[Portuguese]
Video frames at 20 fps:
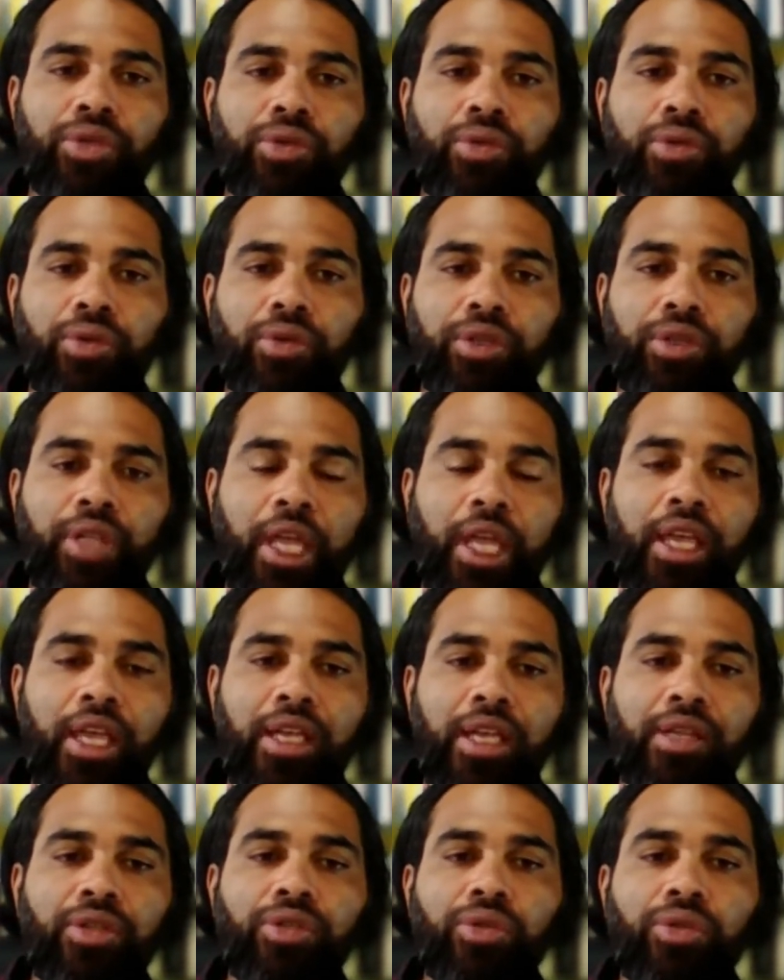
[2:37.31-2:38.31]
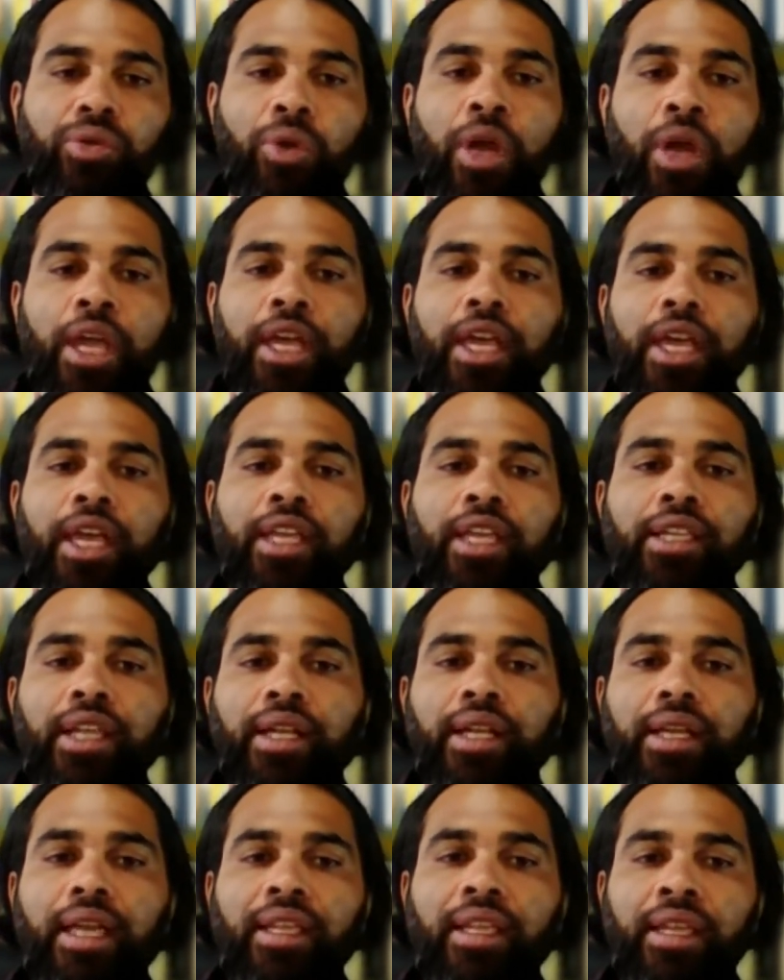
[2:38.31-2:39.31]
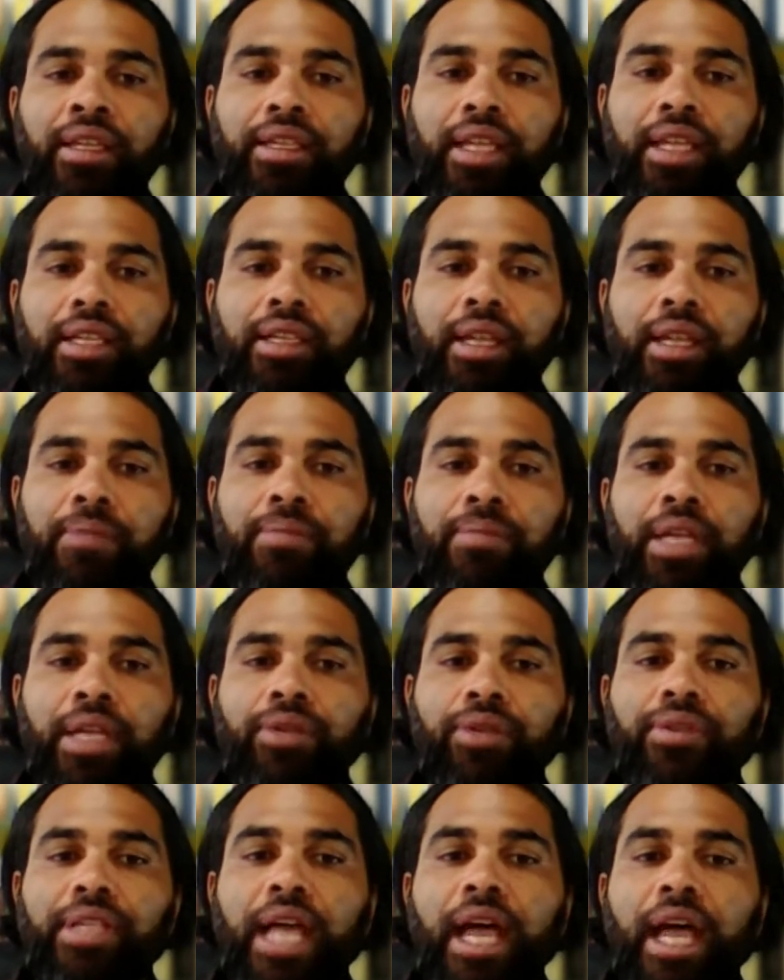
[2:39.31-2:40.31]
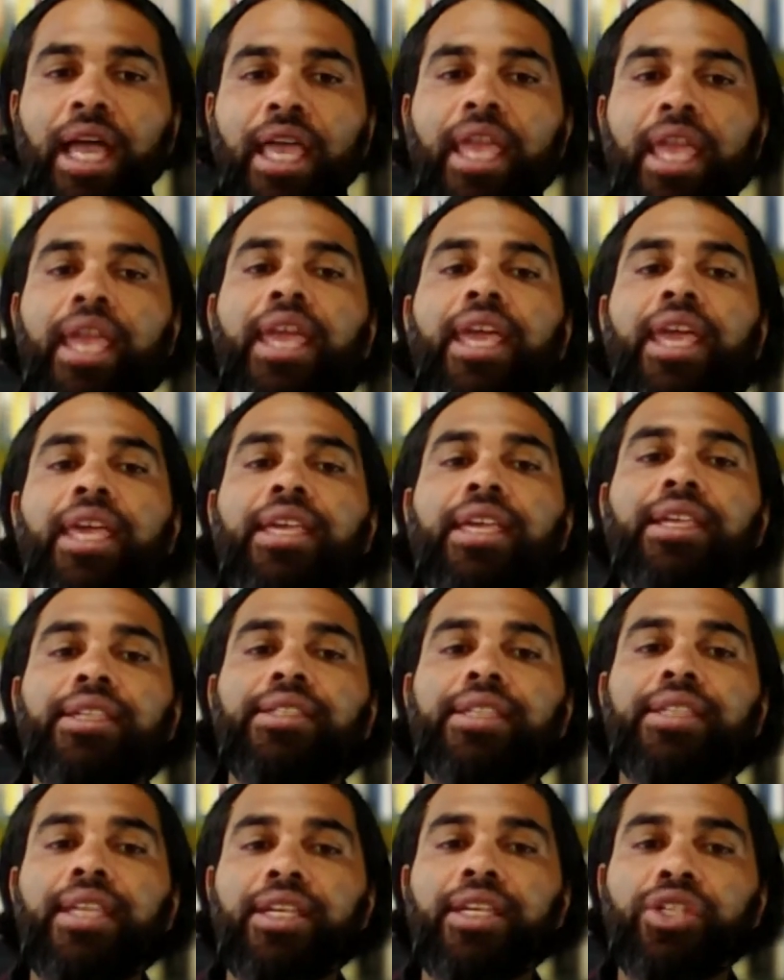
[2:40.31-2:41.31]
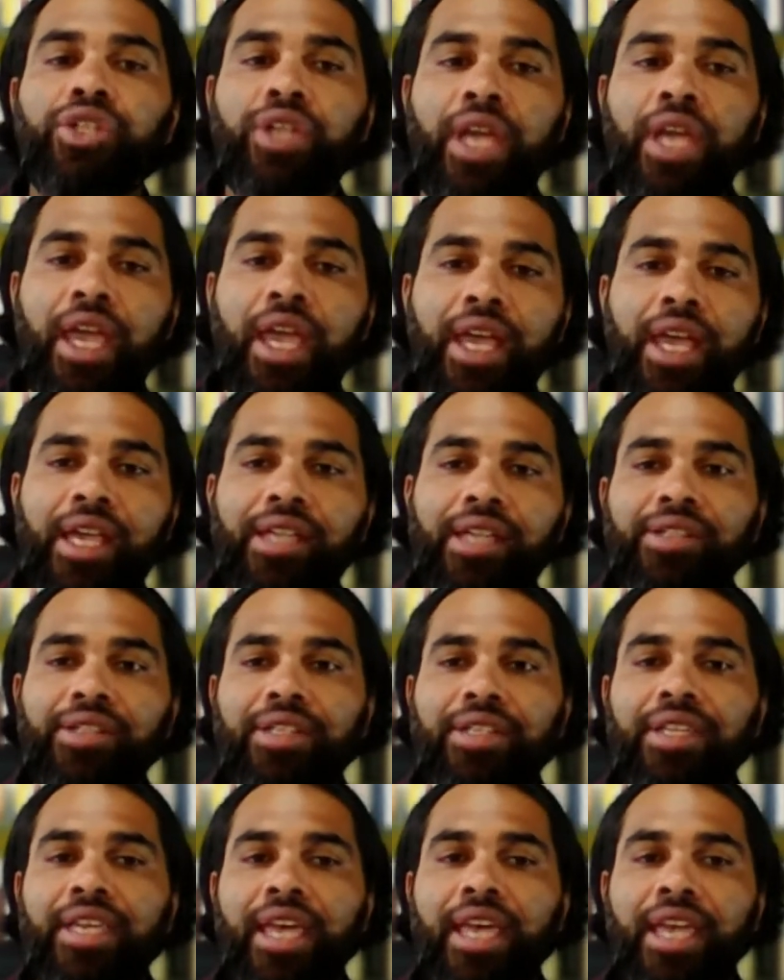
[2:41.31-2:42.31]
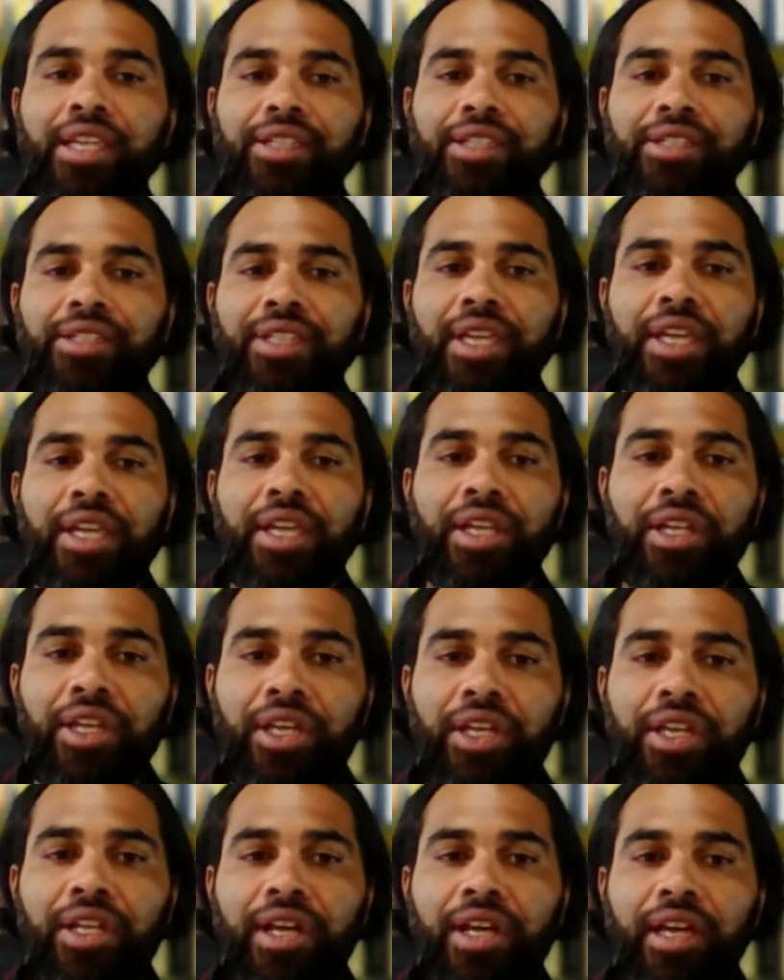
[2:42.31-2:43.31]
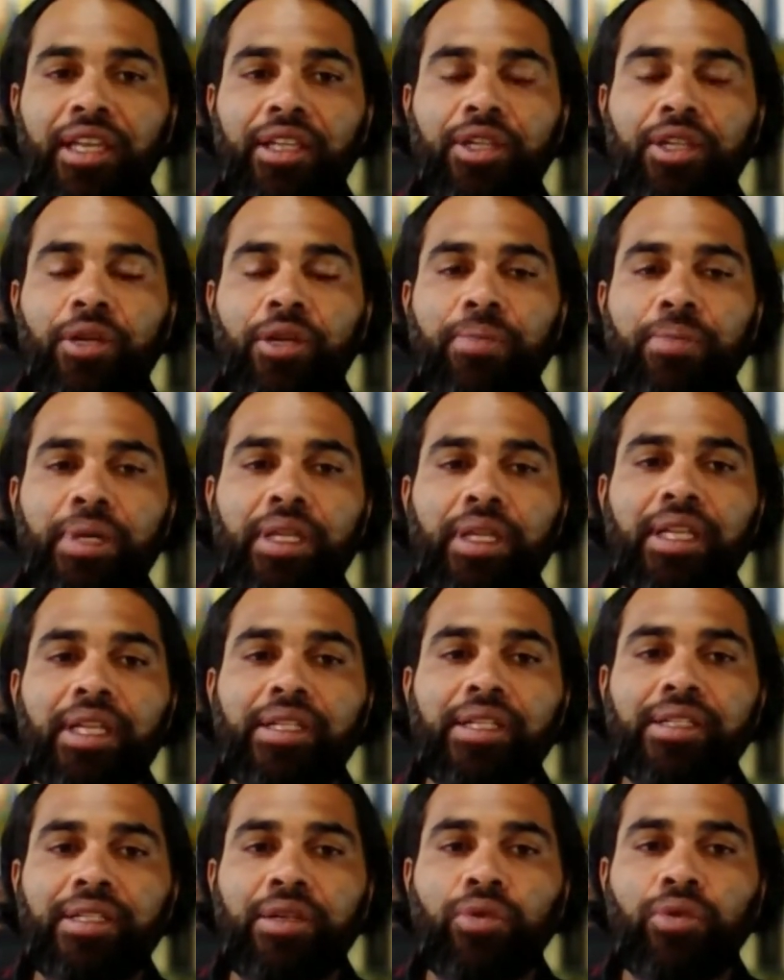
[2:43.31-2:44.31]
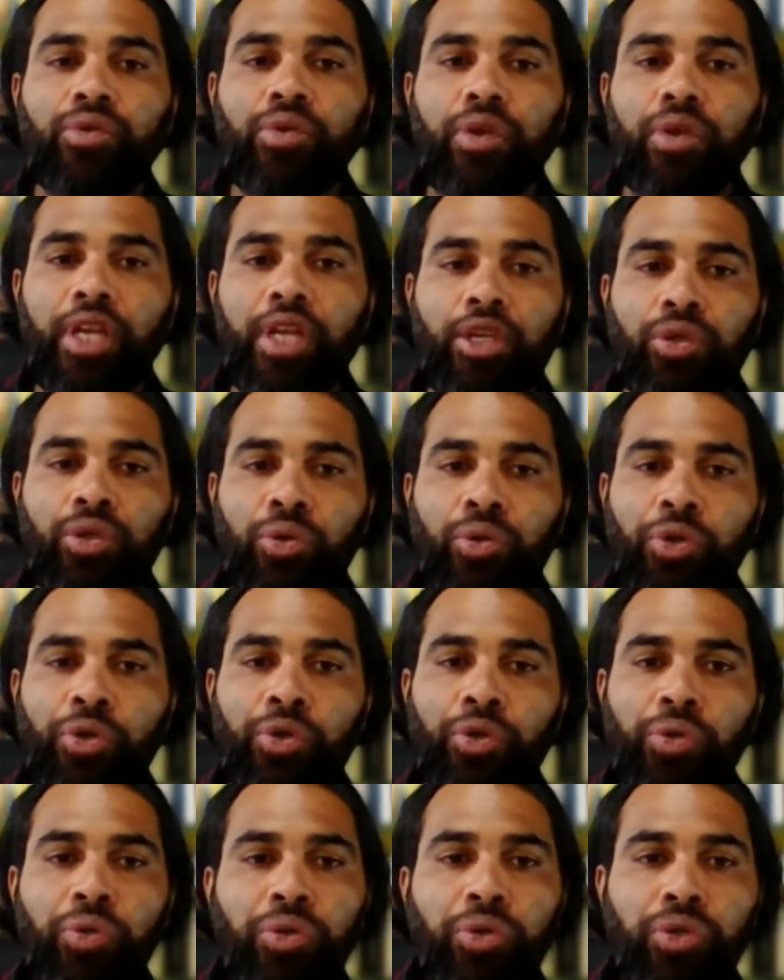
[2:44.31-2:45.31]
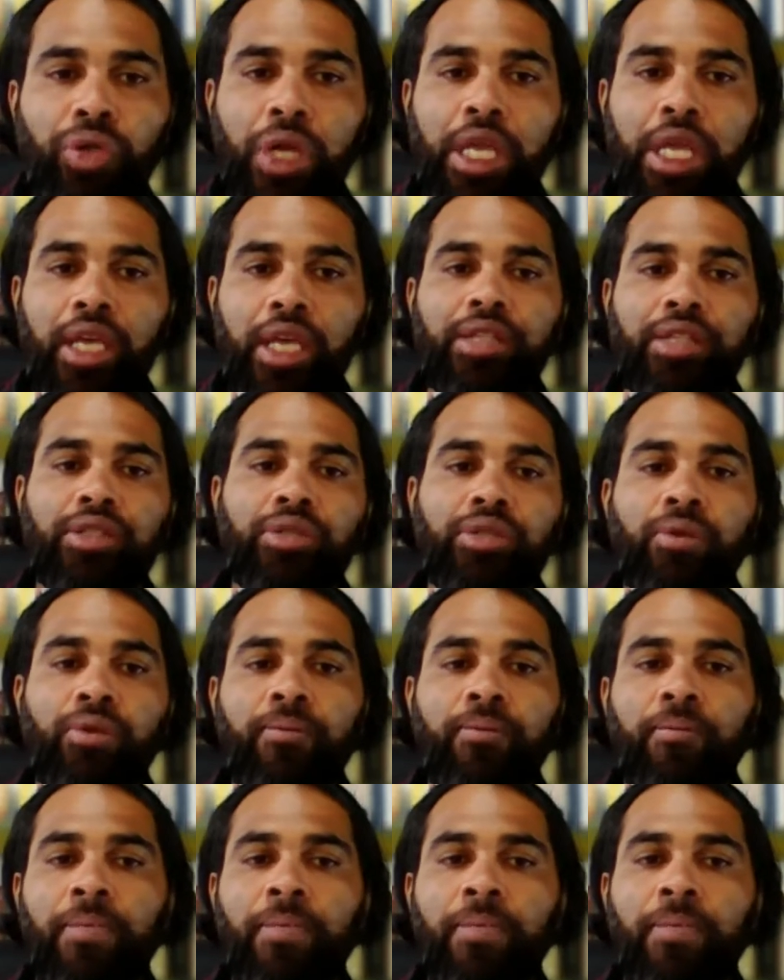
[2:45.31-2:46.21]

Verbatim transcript: do texto, em, de, em detrimento da exegese, que é inserir a interpretação do leitor no texto.